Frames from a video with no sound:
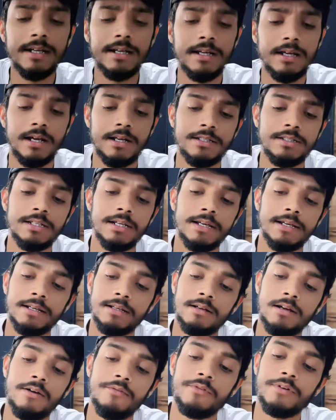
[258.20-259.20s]
है अच्छा है
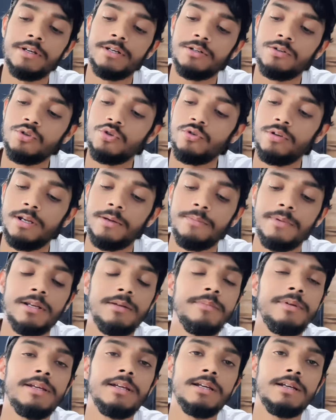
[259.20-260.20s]
काफ़ी ड्यूरेबल
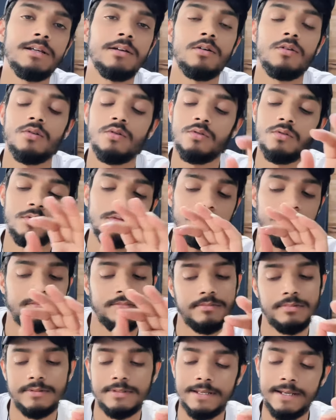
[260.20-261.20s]
भी है
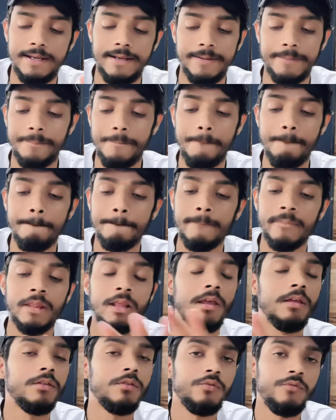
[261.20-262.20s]
और सही है
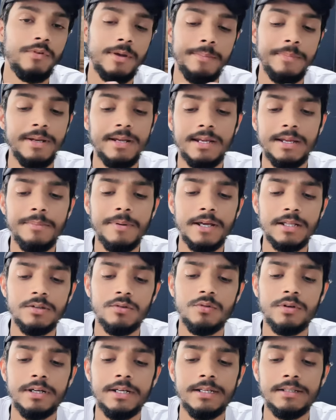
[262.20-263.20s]
फैब्रिक की बात
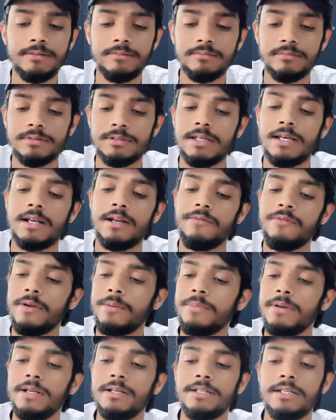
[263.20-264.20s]
हो गई सारा
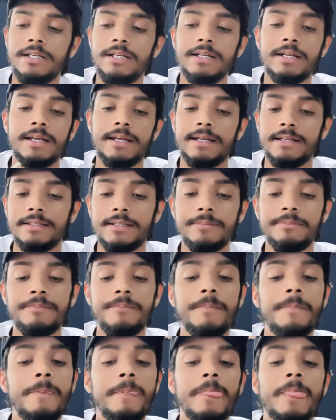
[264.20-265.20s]
फैब्रिक ठीक है एकदम
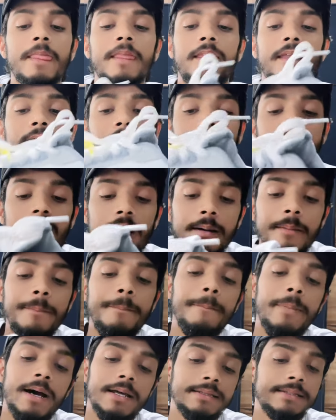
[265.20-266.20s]
अब
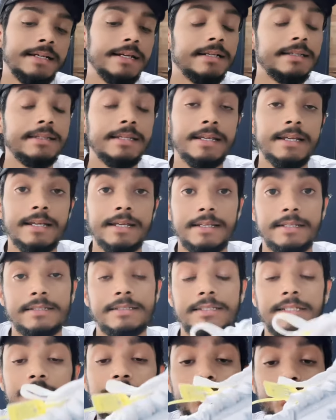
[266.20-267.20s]
बात करते हैं
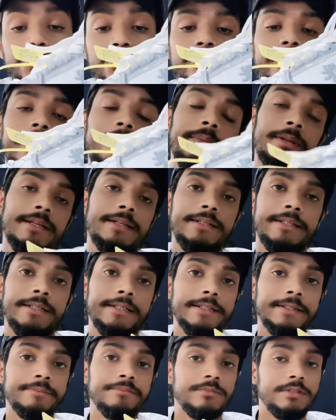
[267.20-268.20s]
इसकी ड्यूरेबिलिटी
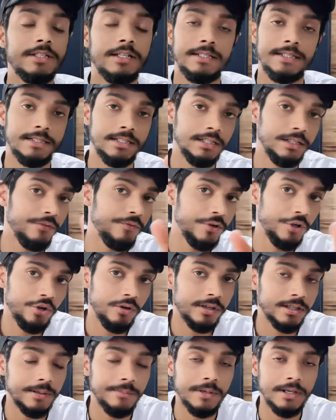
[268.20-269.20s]
की जल्दी जल्दी वीडियो
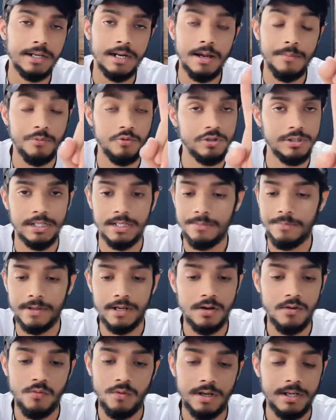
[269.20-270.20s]
ख़त्म करना आपको ज़्यादा
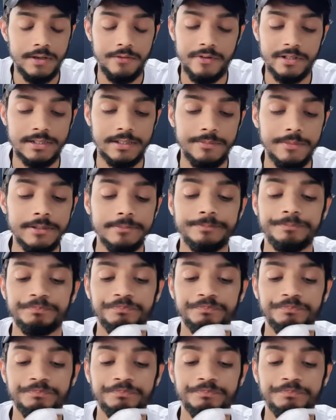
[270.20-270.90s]
पकाऊंगा नहीं वैसे मैं